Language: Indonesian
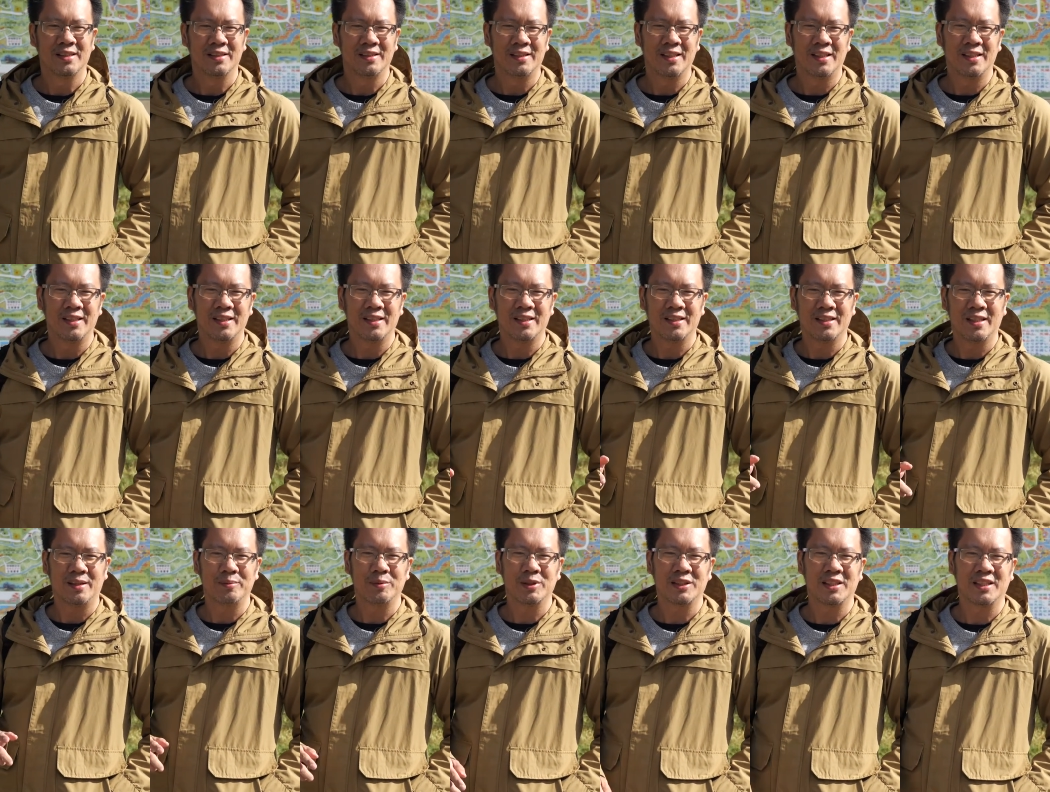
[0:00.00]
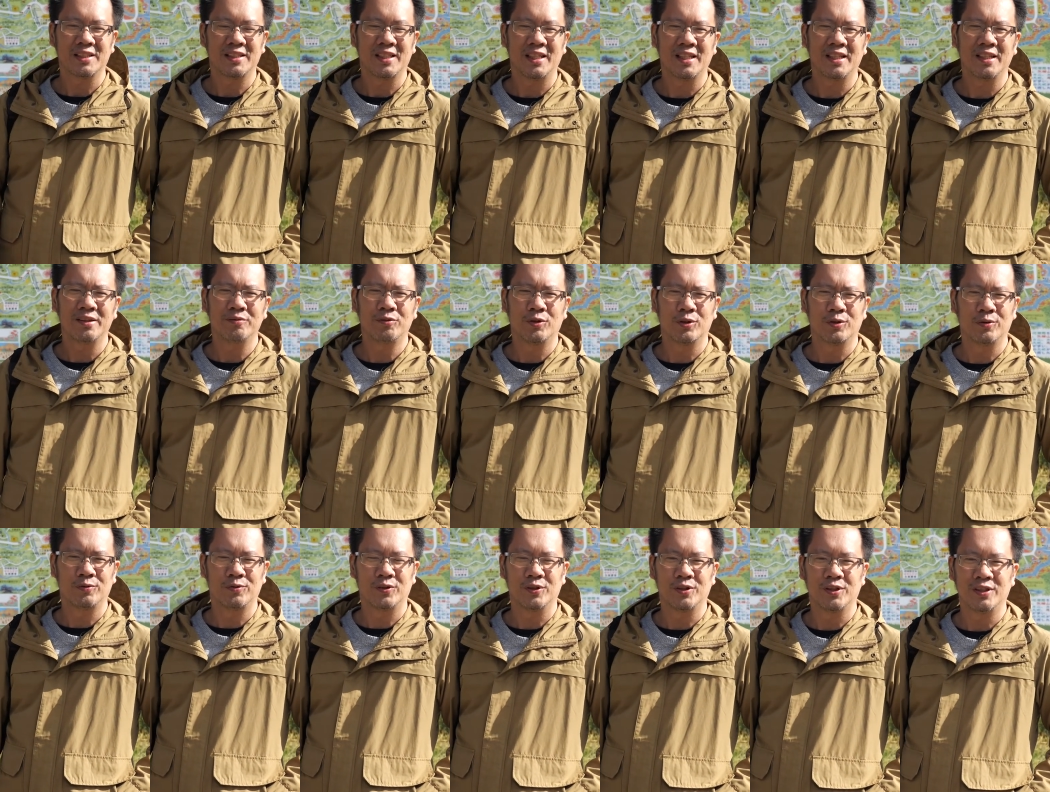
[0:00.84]
Jadi kita bisa sharing
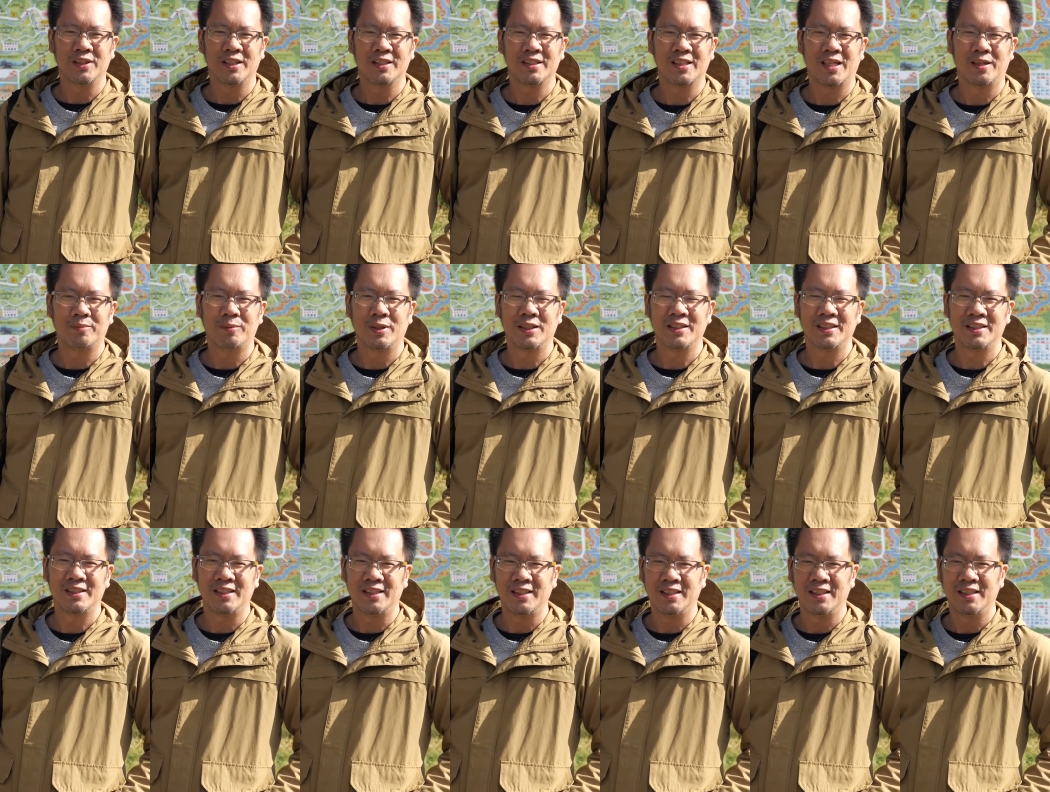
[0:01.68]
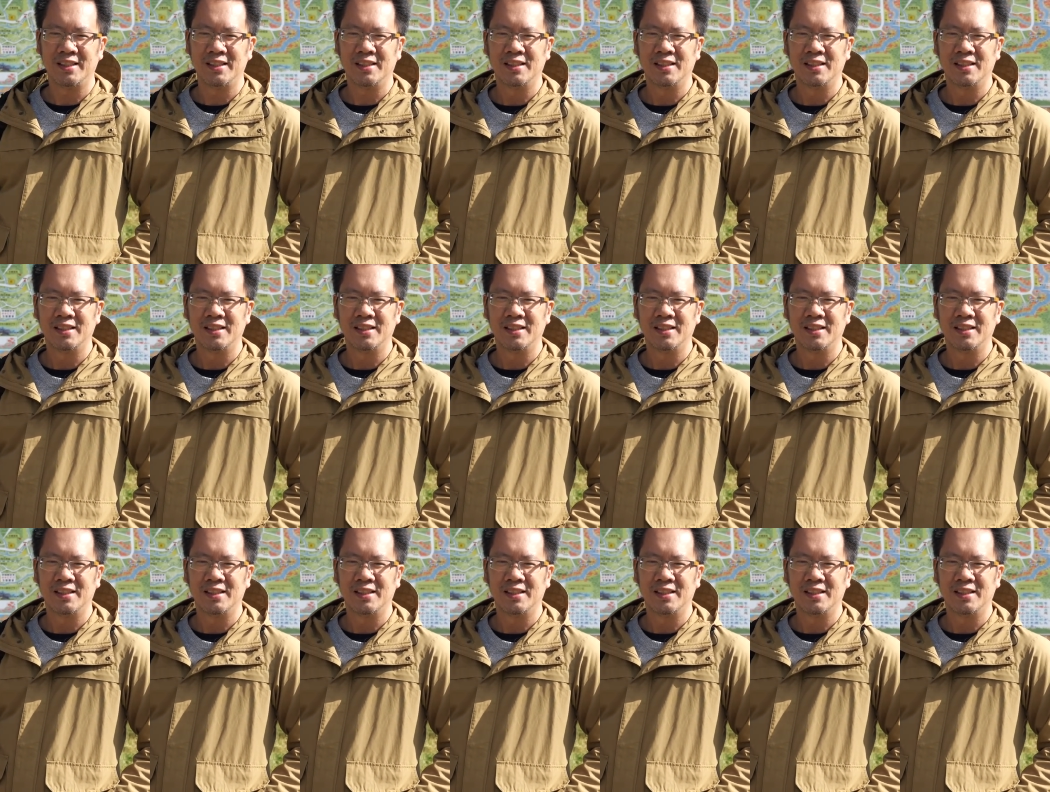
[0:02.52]
foto-fotonya selama di sini.